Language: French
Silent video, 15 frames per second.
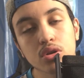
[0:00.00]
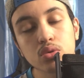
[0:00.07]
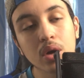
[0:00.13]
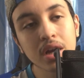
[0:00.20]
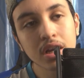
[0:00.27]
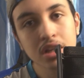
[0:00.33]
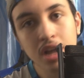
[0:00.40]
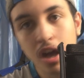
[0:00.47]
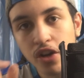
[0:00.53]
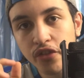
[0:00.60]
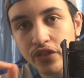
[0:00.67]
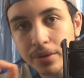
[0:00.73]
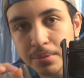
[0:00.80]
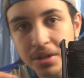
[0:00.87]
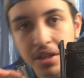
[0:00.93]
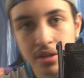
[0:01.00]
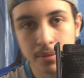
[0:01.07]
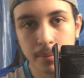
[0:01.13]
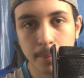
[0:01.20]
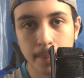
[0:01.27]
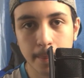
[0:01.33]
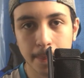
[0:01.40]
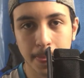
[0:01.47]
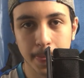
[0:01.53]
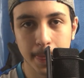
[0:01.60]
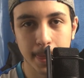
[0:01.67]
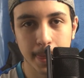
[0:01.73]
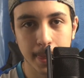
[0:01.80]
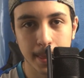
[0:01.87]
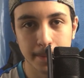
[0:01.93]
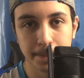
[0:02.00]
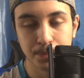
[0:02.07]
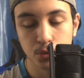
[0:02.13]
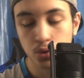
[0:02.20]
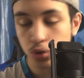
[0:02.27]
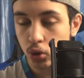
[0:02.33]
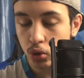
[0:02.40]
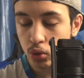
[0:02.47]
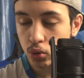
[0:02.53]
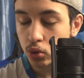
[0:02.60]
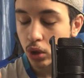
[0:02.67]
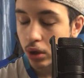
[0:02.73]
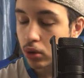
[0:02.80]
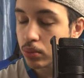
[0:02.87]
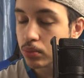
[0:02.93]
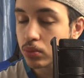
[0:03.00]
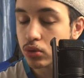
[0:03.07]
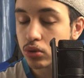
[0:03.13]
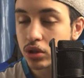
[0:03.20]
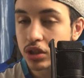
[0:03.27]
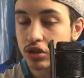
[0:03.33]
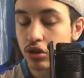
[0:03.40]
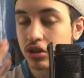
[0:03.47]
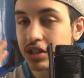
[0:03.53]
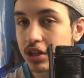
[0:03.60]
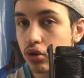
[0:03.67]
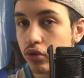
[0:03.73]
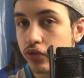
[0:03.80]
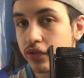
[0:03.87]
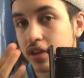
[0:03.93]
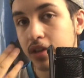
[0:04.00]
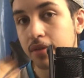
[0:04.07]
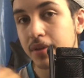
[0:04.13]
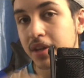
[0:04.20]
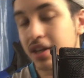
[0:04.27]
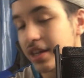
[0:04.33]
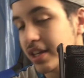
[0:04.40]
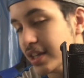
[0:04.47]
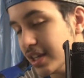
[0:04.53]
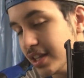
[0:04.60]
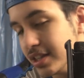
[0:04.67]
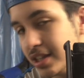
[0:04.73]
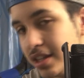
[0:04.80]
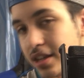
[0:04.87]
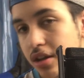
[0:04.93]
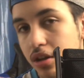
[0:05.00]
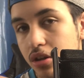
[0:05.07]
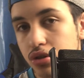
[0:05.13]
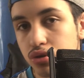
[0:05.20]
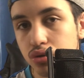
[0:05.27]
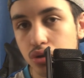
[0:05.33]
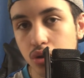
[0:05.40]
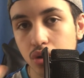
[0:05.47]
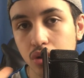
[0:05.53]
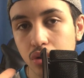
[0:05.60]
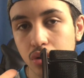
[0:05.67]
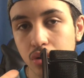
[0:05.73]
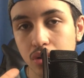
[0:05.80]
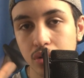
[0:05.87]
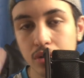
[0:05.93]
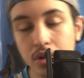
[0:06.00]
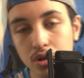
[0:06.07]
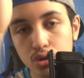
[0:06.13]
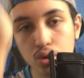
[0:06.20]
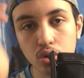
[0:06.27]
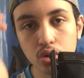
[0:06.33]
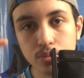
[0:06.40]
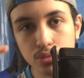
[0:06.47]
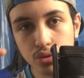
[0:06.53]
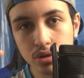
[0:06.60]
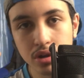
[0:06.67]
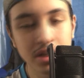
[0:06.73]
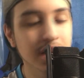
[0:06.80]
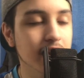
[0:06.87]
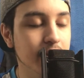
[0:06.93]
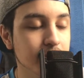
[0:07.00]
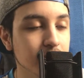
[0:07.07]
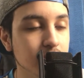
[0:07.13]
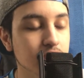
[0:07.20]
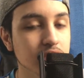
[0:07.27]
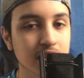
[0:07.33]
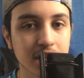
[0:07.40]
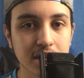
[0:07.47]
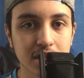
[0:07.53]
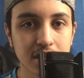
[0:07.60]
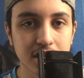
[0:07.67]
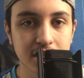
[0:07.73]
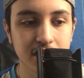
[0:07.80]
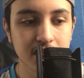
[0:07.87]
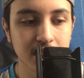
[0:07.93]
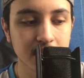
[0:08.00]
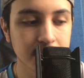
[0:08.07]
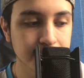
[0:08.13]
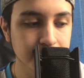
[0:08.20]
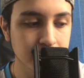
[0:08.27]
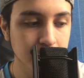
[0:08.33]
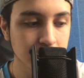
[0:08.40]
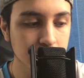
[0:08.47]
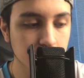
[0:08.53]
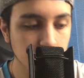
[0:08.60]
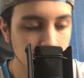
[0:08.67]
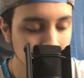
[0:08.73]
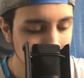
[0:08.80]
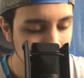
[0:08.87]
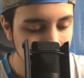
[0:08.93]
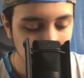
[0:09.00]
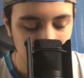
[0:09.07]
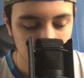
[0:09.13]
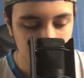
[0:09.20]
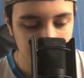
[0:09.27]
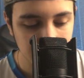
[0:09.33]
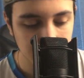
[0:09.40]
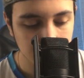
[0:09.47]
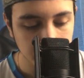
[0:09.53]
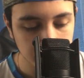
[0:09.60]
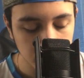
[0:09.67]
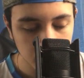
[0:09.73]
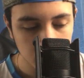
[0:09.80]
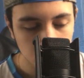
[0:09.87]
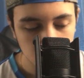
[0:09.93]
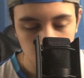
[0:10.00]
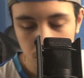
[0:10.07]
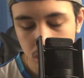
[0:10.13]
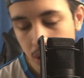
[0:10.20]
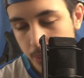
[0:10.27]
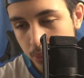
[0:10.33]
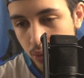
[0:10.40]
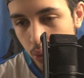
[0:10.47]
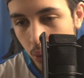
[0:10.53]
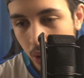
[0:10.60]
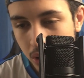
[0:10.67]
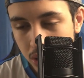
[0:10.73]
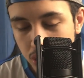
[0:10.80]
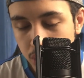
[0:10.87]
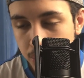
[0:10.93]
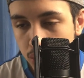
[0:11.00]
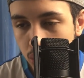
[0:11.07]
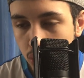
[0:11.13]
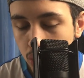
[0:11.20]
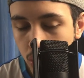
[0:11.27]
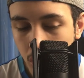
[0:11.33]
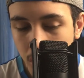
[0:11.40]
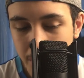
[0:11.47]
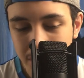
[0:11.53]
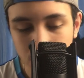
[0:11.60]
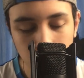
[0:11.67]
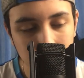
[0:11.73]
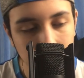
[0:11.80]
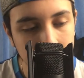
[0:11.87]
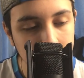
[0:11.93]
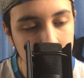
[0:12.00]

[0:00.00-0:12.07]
doit être affaiblie donc quand le, titan s'est levé et était sur euh, sur le mur il avait une technique c'était qu'il en fait il a lancé euh, je sais plus trop je sais plus trop quoi mais je crois il avait